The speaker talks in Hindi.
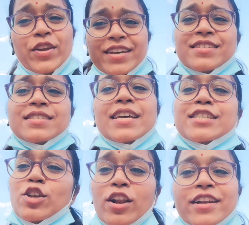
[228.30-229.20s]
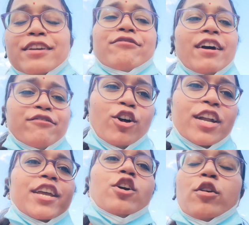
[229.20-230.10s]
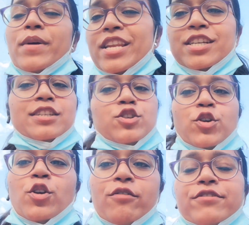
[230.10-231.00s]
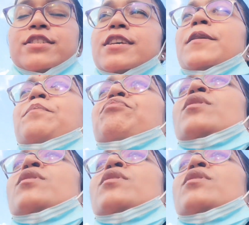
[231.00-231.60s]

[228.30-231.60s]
येस इट्स ऑलरेडी 5:40 और मैं निकल चुकी हूँ ऑफिस से